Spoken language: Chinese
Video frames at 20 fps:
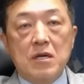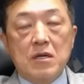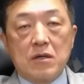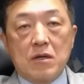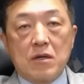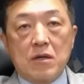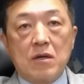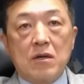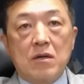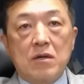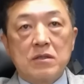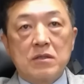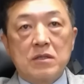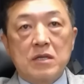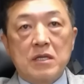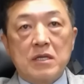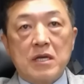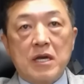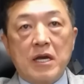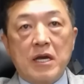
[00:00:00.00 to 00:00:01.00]
可能
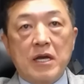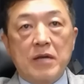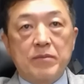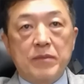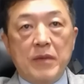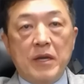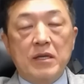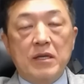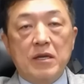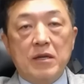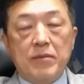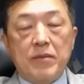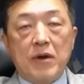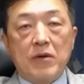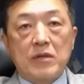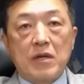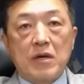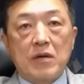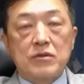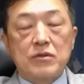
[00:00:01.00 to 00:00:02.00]
现在媒体
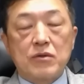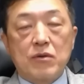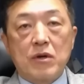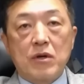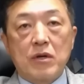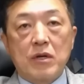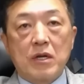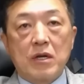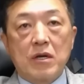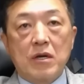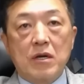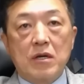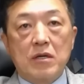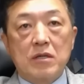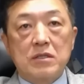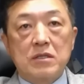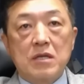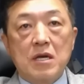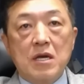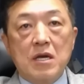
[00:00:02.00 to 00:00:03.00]
报道说，一个
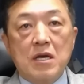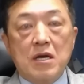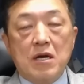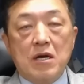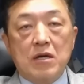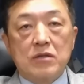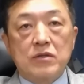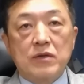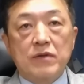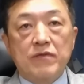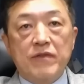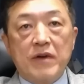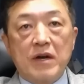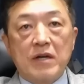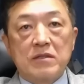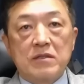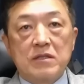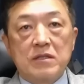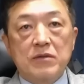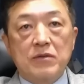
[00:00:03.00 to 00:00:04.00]
呃军
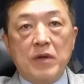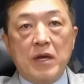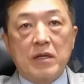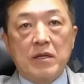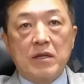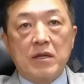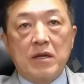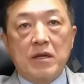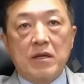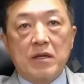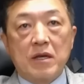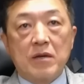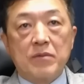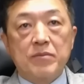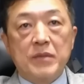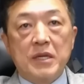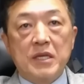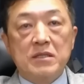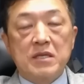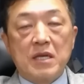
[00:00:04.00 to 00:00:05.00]
方支援的一个
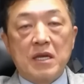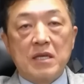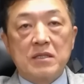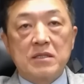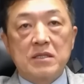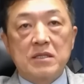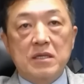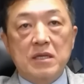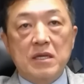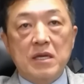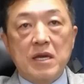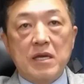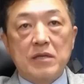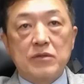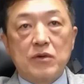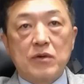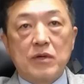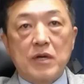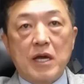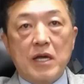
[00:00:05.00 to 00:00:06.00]
民间企业
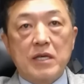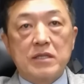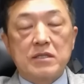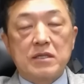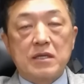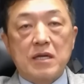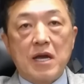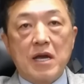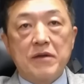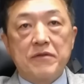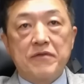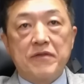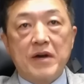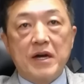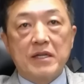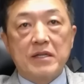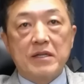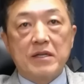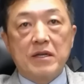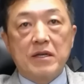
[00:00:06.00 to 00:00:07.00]
就开始开
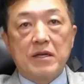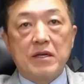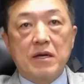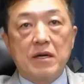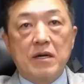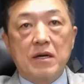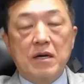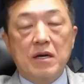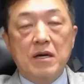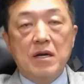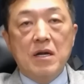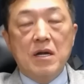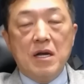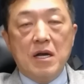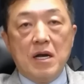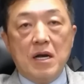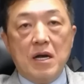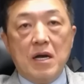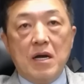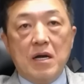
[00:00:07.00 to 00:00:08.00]
发的一个
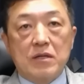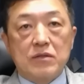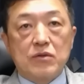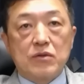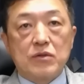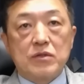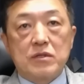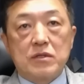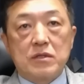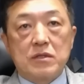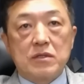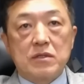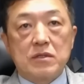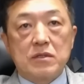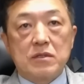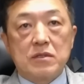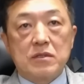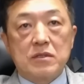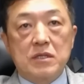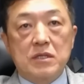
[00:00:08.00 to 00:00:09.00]
呃就是
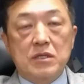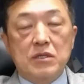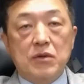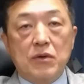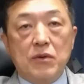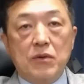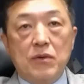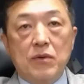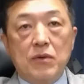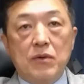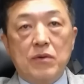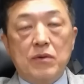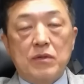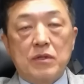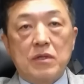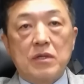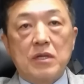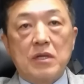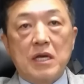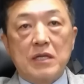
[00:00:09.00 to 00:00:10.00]
气球
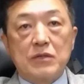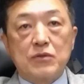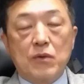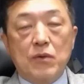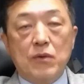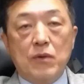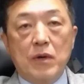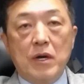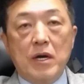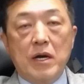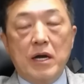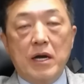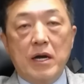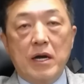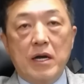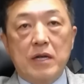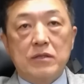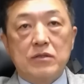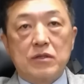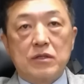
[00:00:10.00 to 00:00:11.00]
的那种
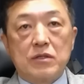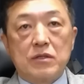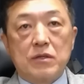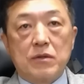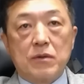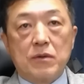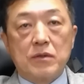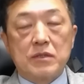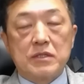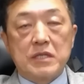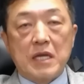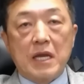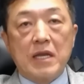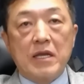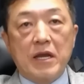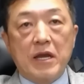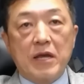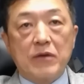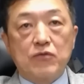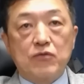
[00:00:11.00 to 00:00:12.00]
呃这种战
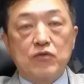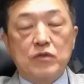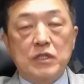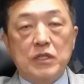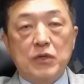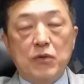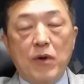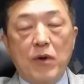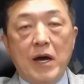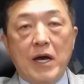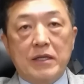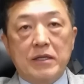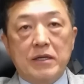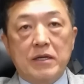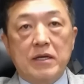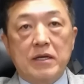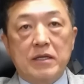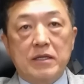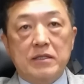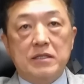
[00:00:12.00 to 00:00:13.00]
略武器化
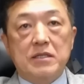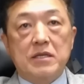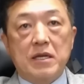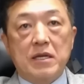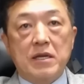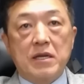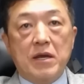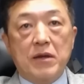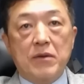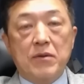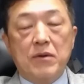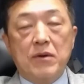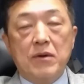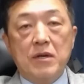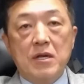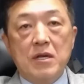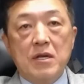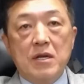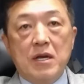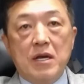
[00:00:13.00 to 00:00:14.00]
的一些内容。
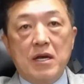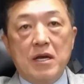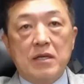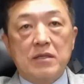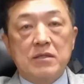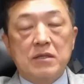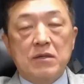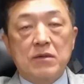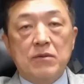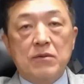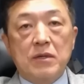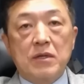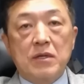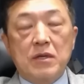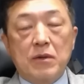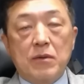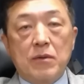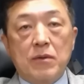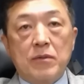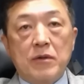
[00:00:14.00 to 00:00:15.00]
呃，这个问
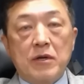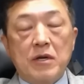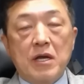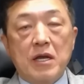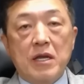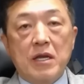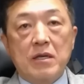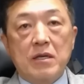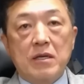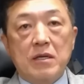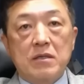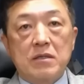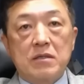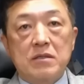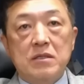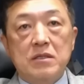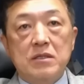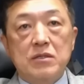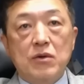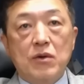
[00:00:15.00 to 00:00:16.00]
题我们看一个
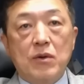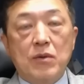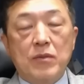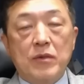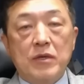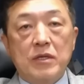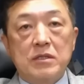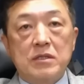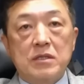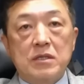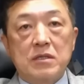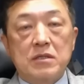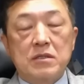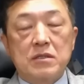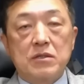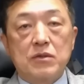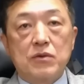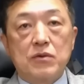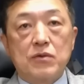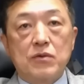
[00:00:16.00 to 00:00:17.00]
气球，我们已经
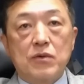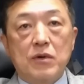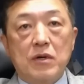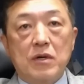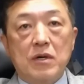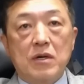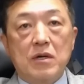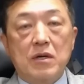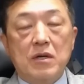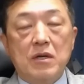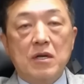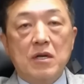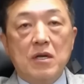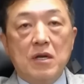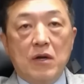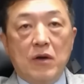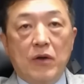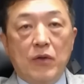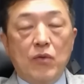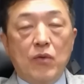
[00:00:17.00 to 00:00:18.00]
使用过
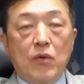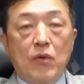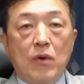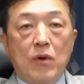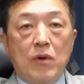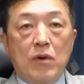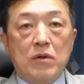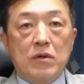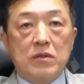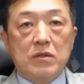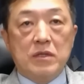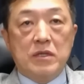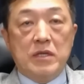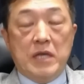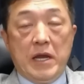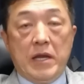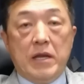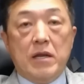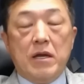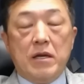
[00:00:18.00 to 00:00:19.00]
很多
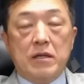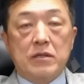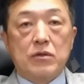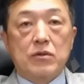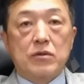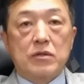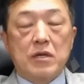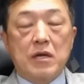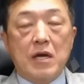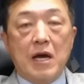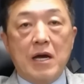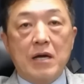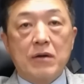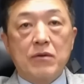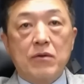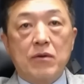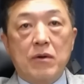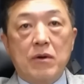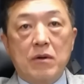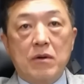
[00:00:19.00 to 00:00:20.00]
年了，就是韩
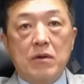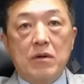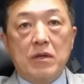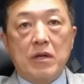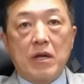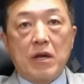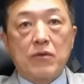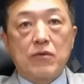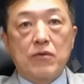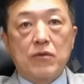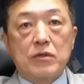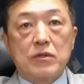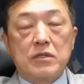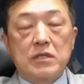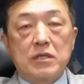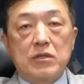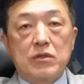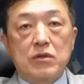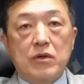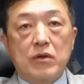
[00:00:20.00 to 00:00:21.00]
国也过
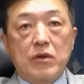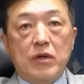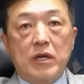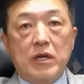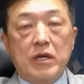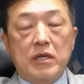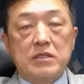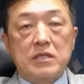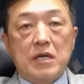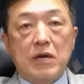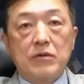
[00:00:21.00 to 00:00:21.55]
去对朝